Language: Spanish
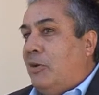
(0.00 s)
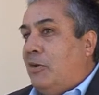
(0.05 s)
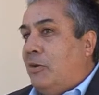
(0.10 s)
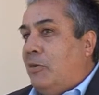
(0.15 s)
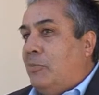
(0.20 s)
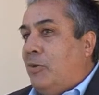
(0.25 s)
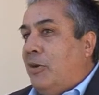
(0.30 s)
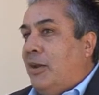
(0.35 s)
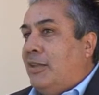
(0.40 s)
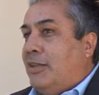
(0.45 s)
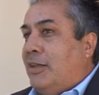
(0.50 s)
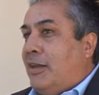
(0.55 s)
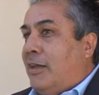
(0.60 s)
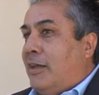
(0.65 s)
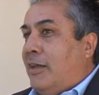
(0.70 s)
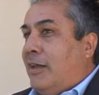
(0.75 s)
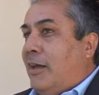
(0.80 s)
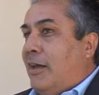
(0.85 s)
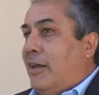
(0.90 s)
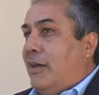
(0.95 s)
eh, la
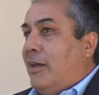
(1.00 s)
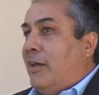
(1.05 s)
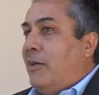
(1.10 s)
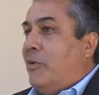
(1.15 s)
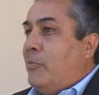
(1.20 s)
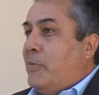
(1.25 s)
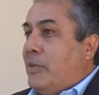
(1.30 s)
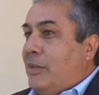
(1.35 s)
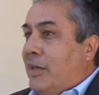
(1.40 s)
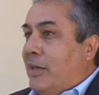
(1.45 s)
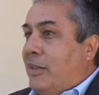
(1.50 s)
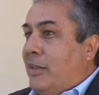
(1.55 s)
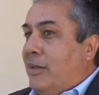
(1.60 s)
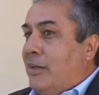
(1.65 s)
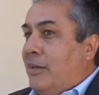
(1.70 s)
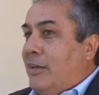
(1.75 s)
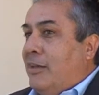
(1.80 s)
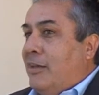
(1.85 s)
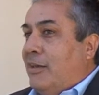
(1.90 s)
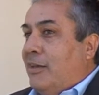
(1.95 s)
tarea encomendada
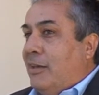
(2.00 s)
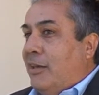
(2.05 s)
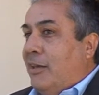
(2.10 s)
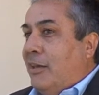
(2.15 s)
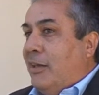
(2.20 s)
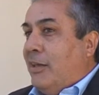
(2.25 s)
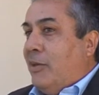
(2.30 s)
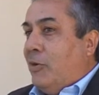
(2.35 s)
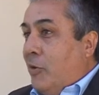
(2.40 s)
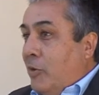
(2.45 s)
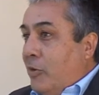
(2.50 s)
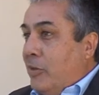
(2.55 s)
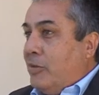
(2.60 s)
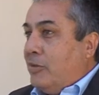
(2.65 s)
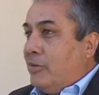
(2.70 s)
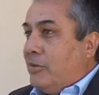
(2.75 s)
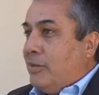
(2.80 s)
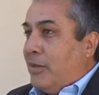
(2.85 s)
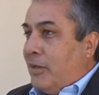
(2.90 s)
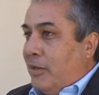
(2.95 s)
y hoy
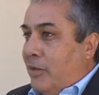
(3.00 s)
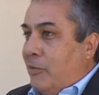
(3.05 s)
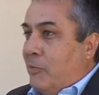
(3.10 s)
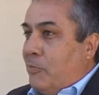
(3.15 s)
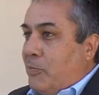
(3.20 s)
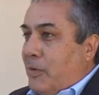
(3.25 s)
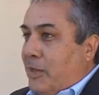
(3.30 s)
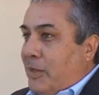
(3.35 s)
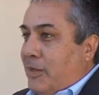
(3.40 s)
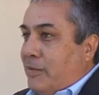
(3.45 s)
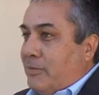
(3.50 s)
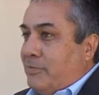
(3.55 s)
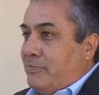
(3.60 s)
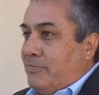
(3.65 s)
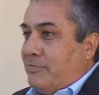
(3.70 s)
tarea cumplida.